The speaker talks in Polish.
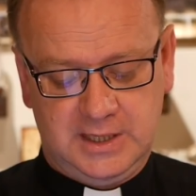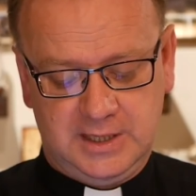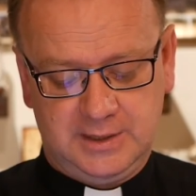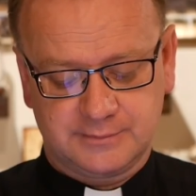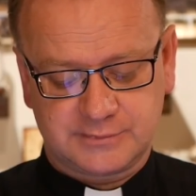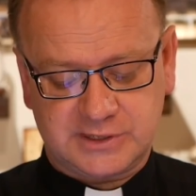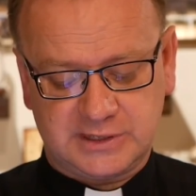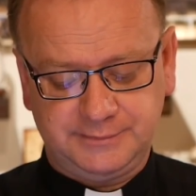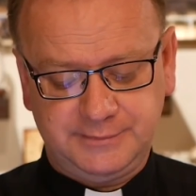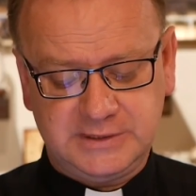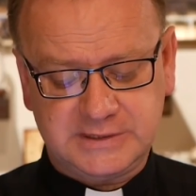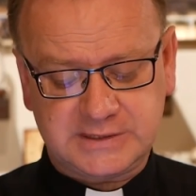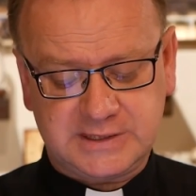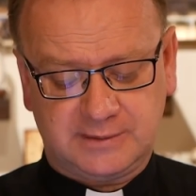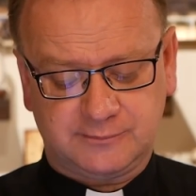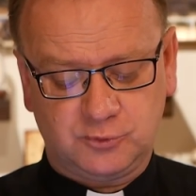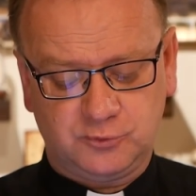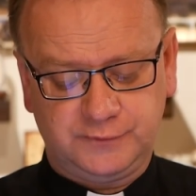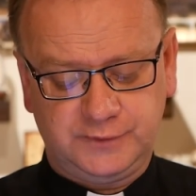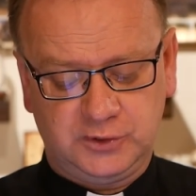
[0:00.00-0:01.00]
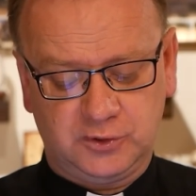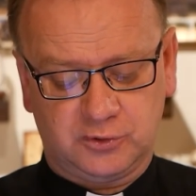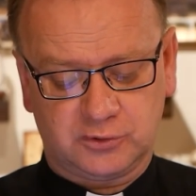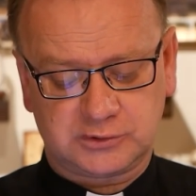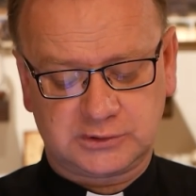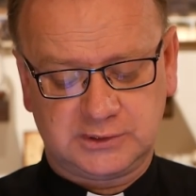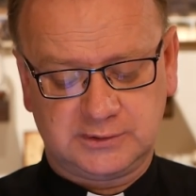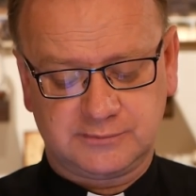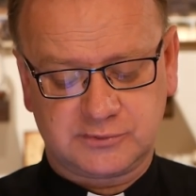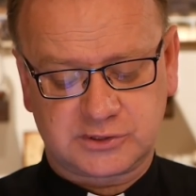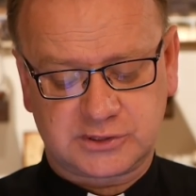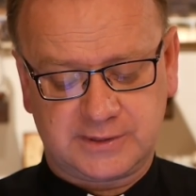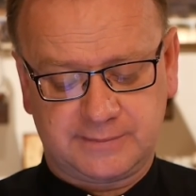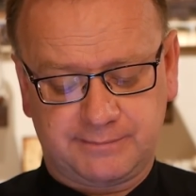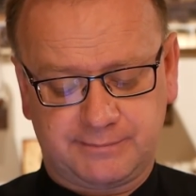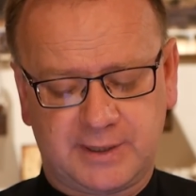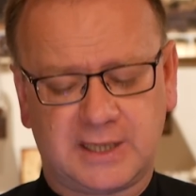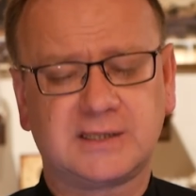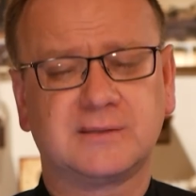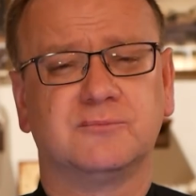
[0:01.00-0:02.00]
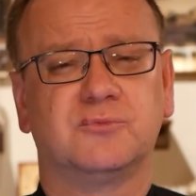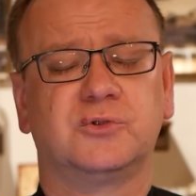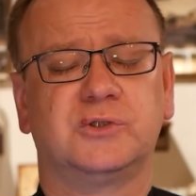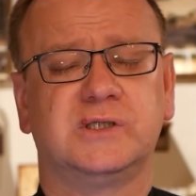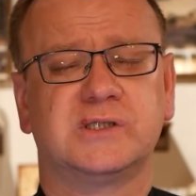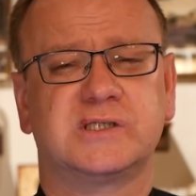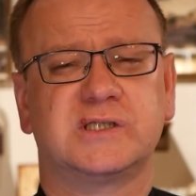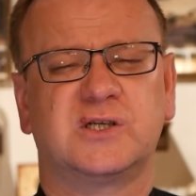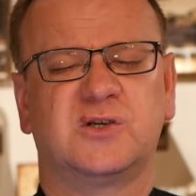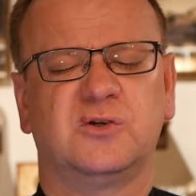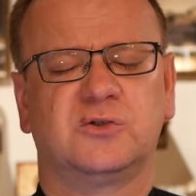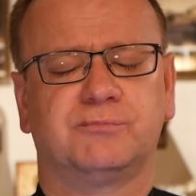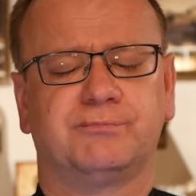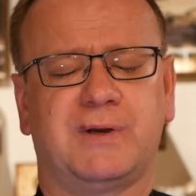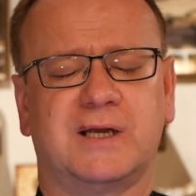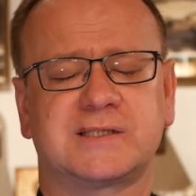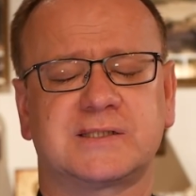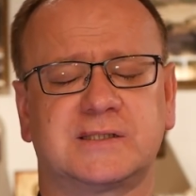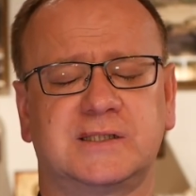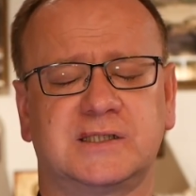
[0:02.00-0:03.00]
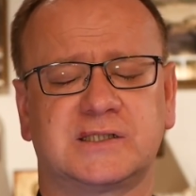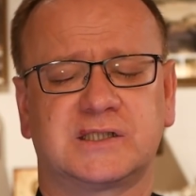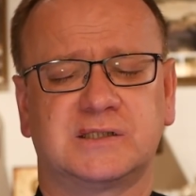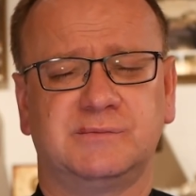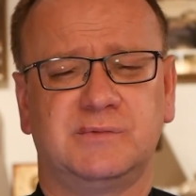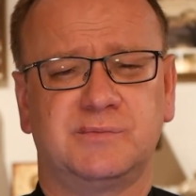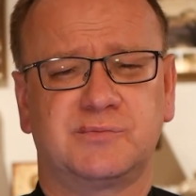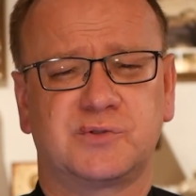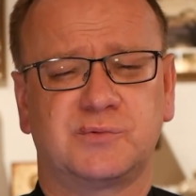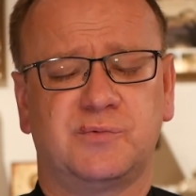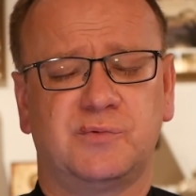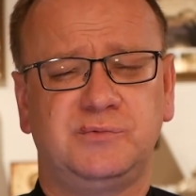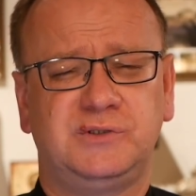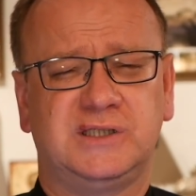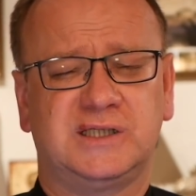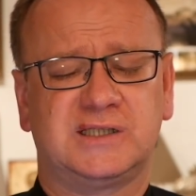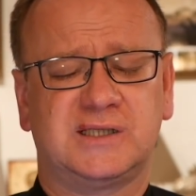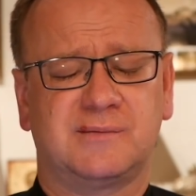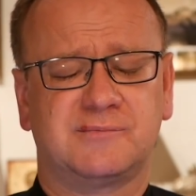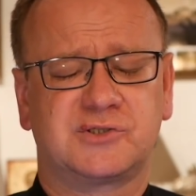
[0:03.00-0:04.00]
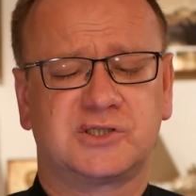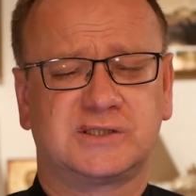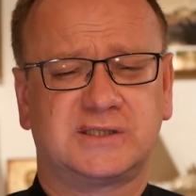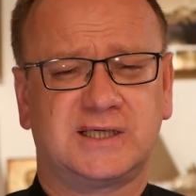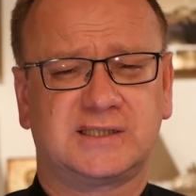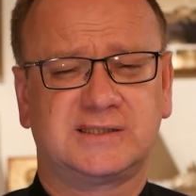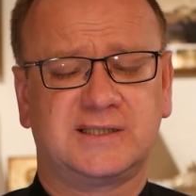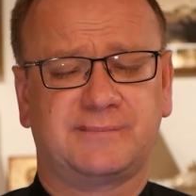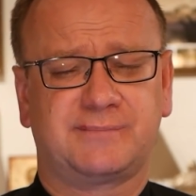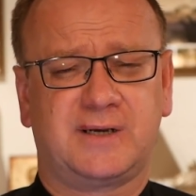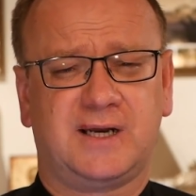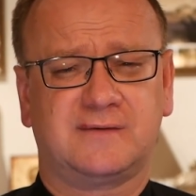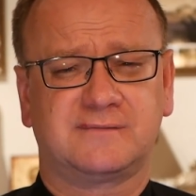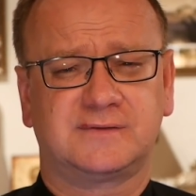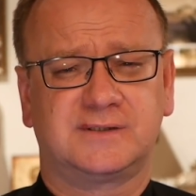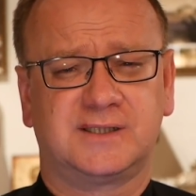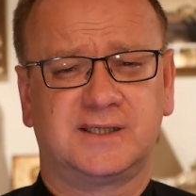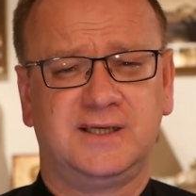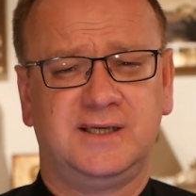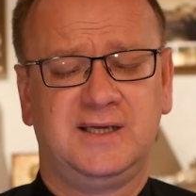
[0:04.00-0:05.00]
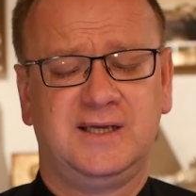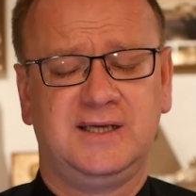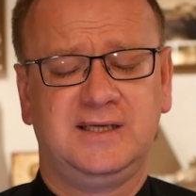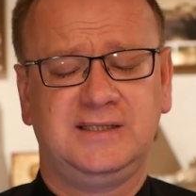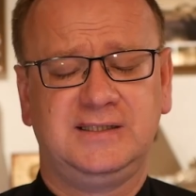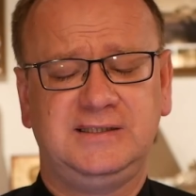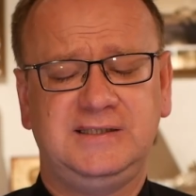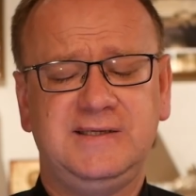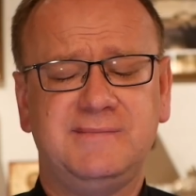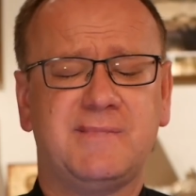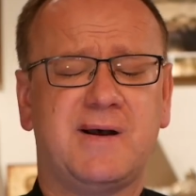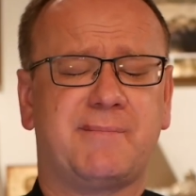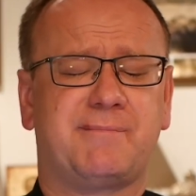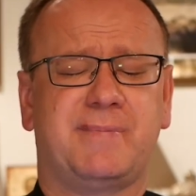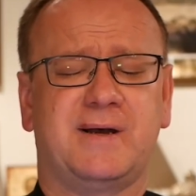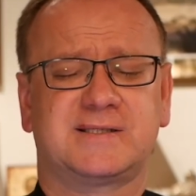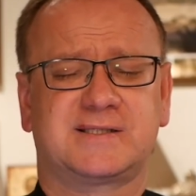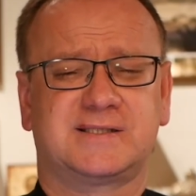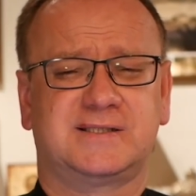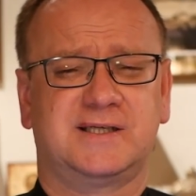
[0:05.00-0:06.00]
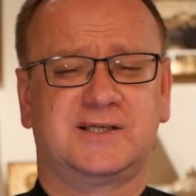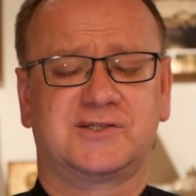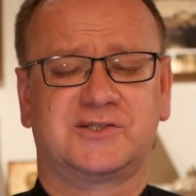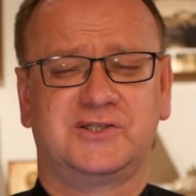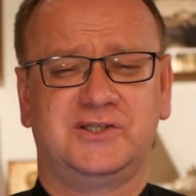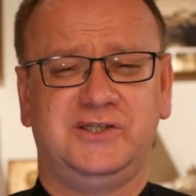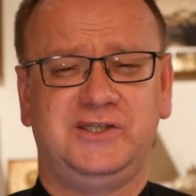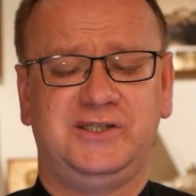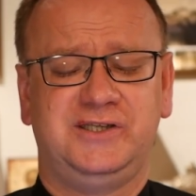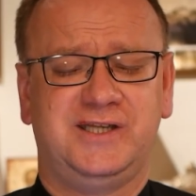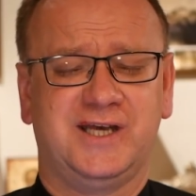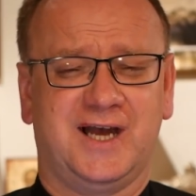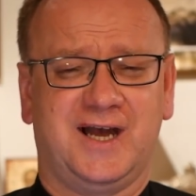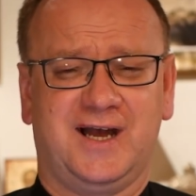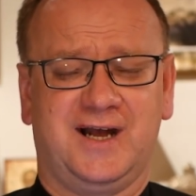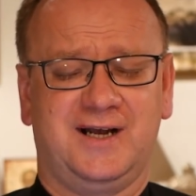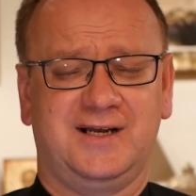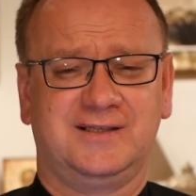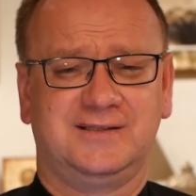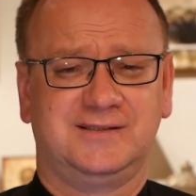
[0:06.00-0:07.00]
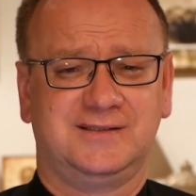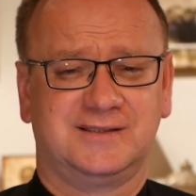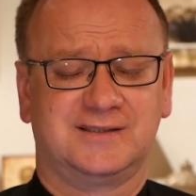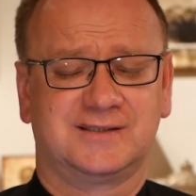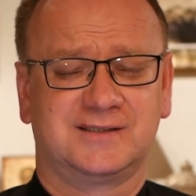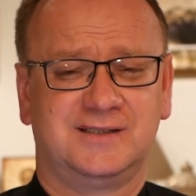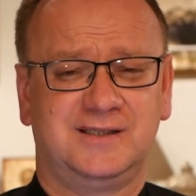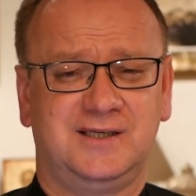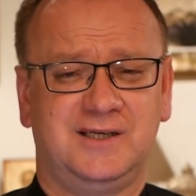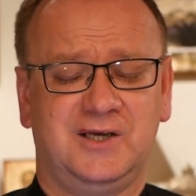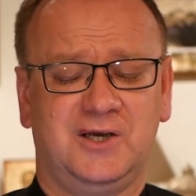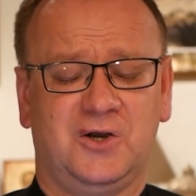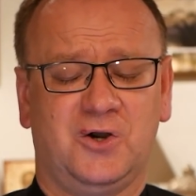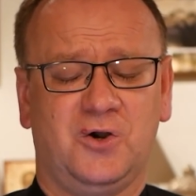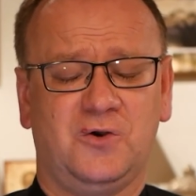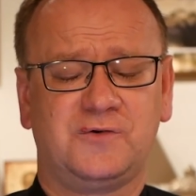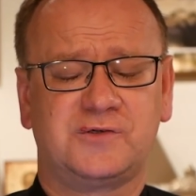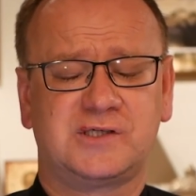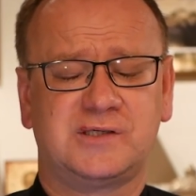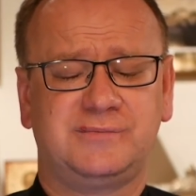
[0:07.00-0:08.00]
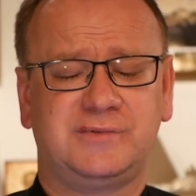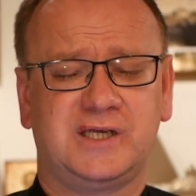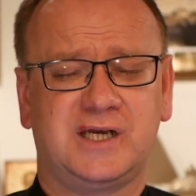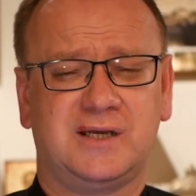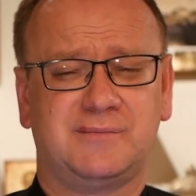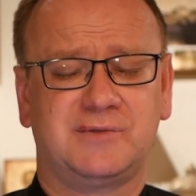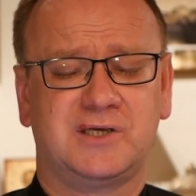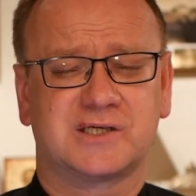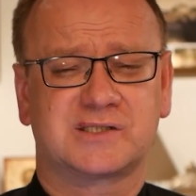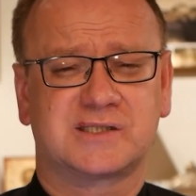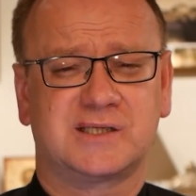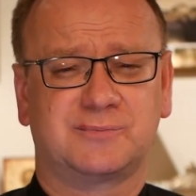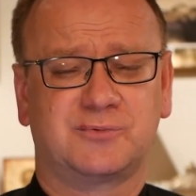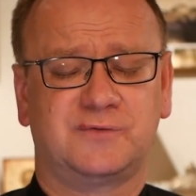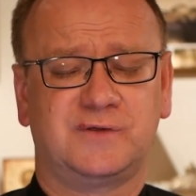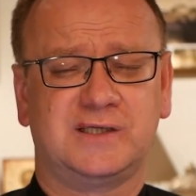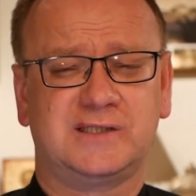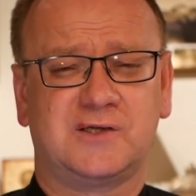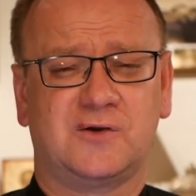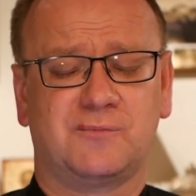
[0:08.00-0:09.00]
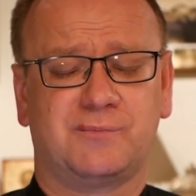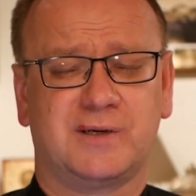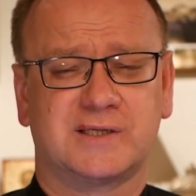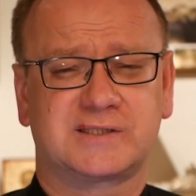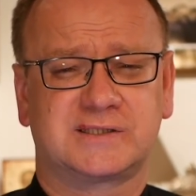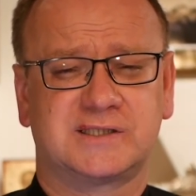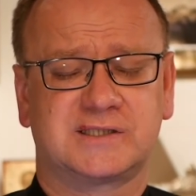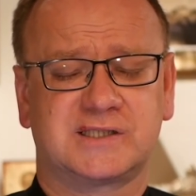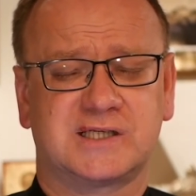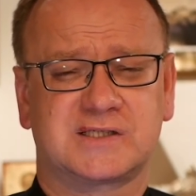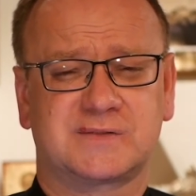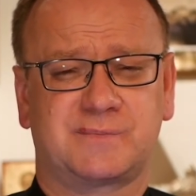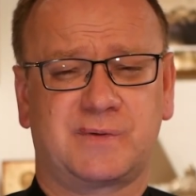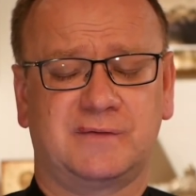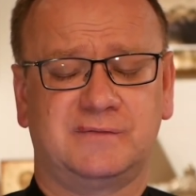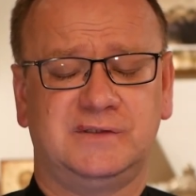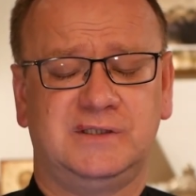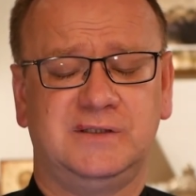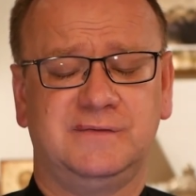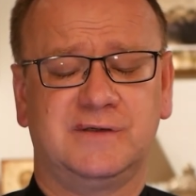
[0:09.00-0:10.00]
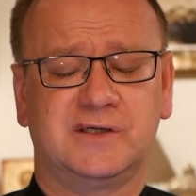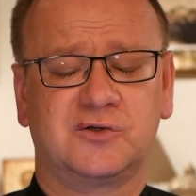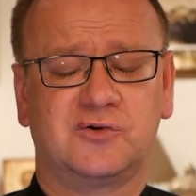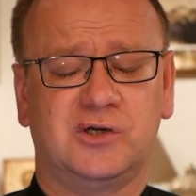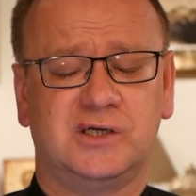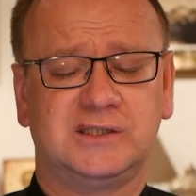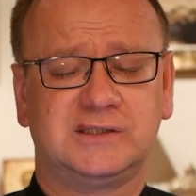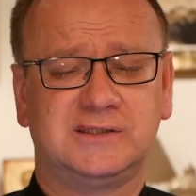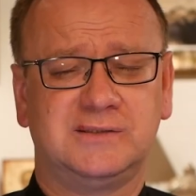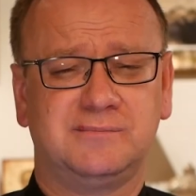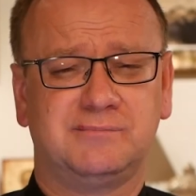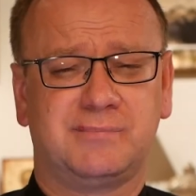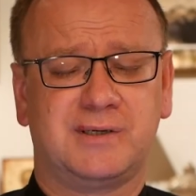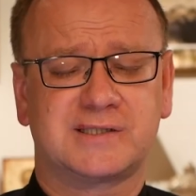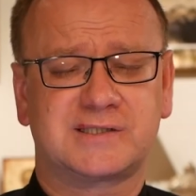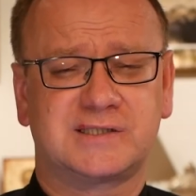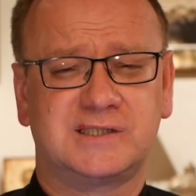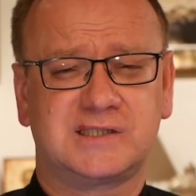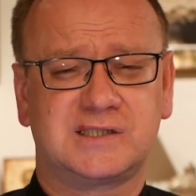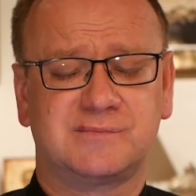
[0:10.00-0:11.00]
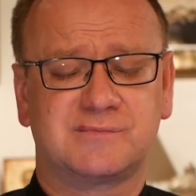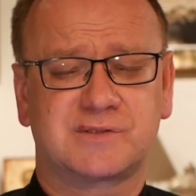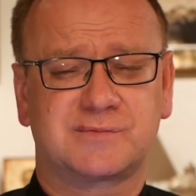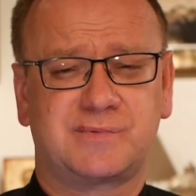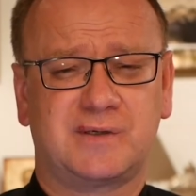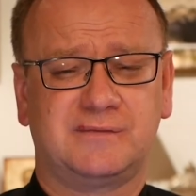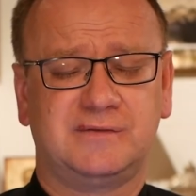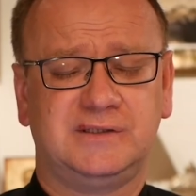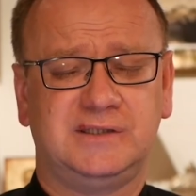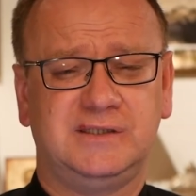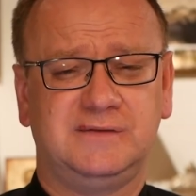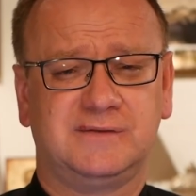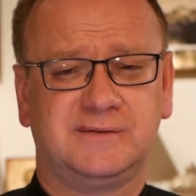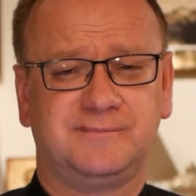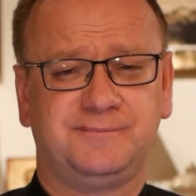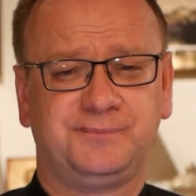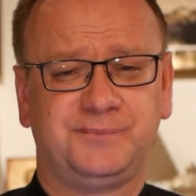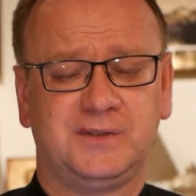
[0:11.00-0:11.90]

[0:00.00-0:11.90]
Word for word: Psalmista mówi o tym, że Pan Bóg jest jego pasterzem i przypomina nam, że tak naprawdę nie ma pasterzy idealnych. Owszem, Jeremiasz zapowiadał pasterza sprawiedliwego, ale tym pasterzem sprawiedliwym